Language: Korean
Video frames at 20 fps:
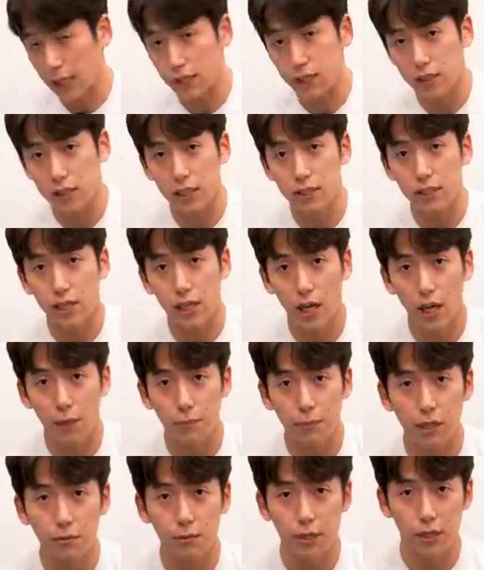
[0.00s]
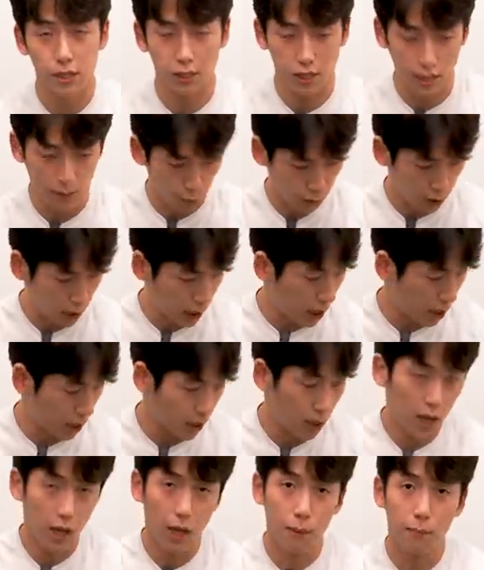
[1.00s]
재질 자체가 PVC다
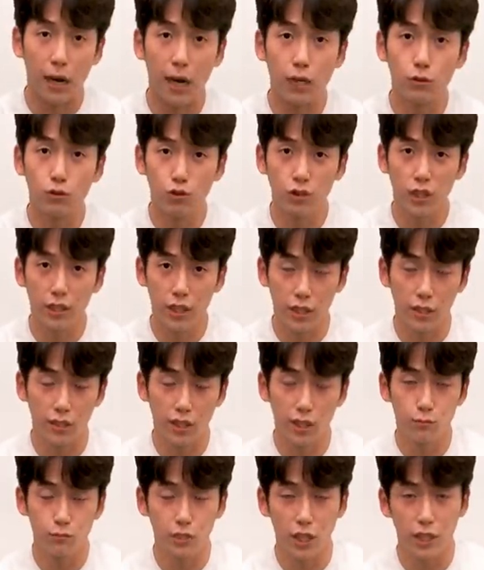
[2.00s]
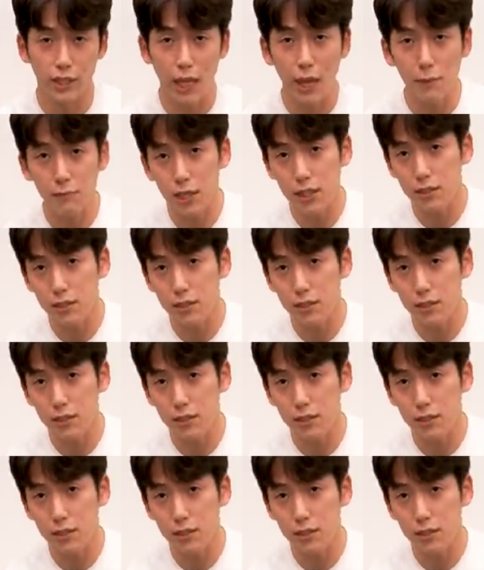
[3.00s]
보니까 방수가 되기 때문에 땀